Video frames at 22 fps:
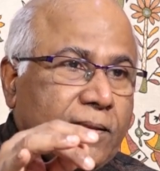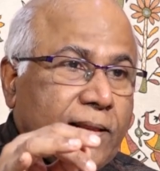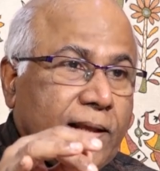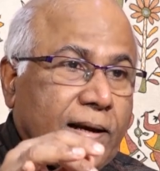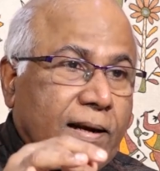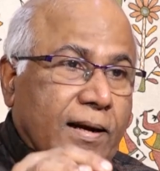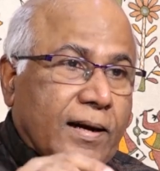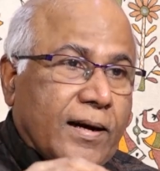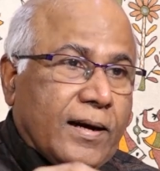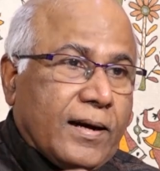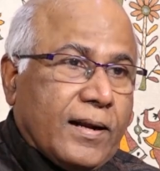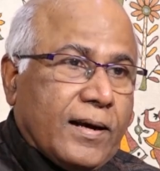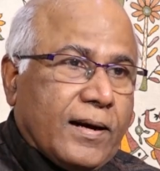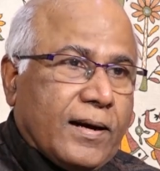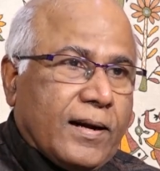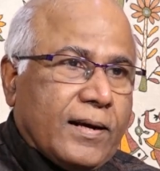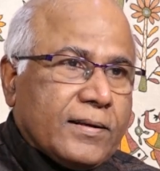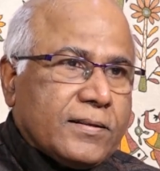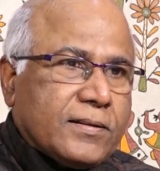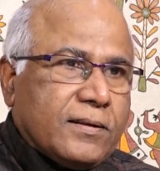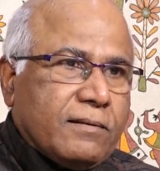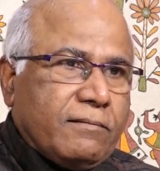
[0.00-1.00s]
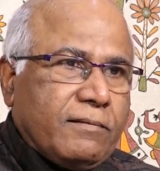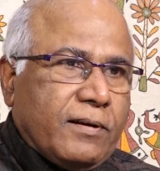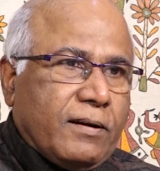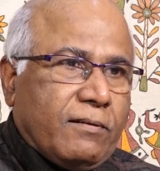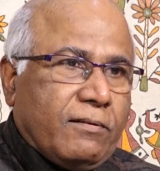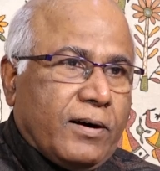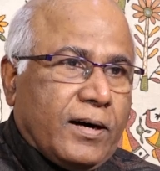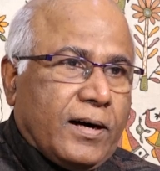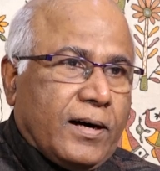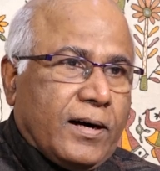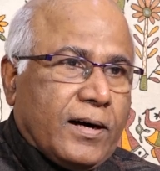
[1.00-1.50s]
తెలంగాణ రాష్ట్ర
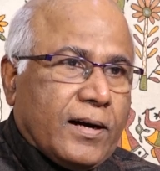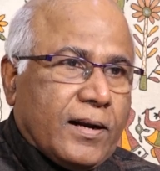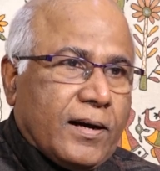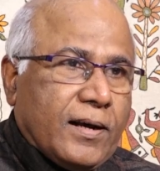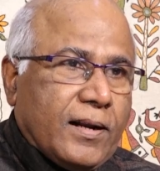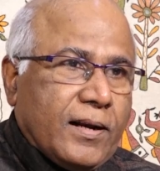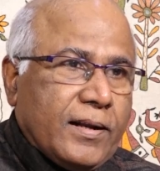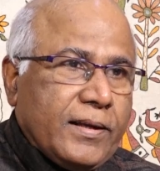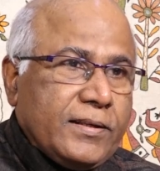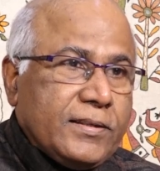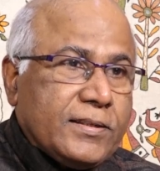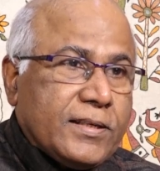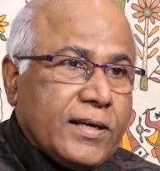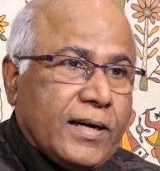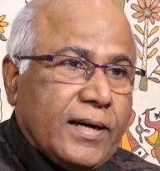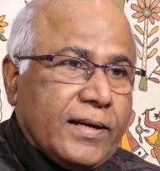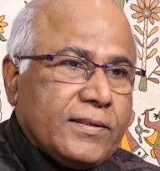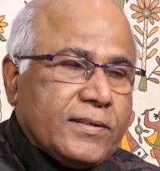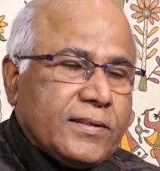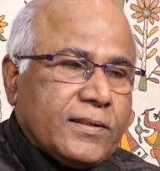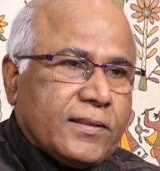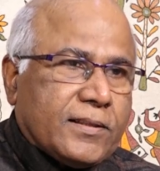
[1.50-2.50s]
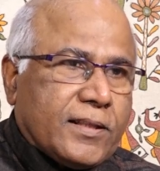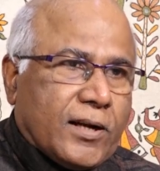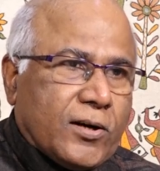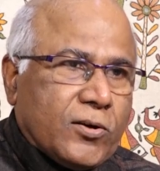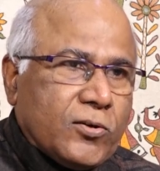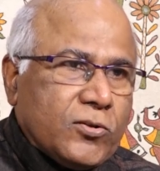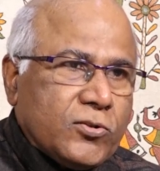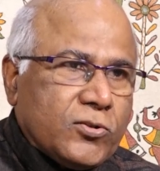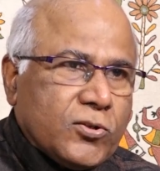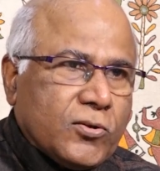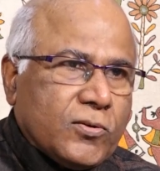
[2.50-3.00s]
వ్యవహారాల ఇన్ఛార్జ్
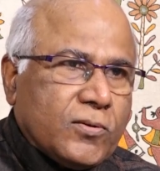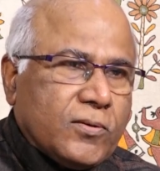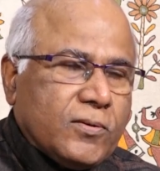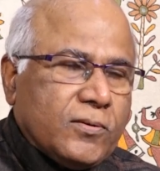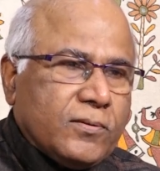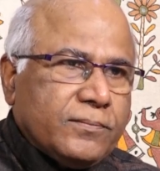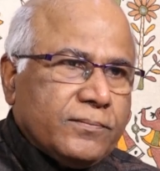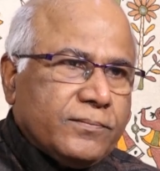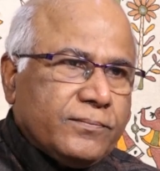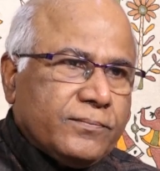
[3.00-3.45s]
తరుణ్ చుగ్గు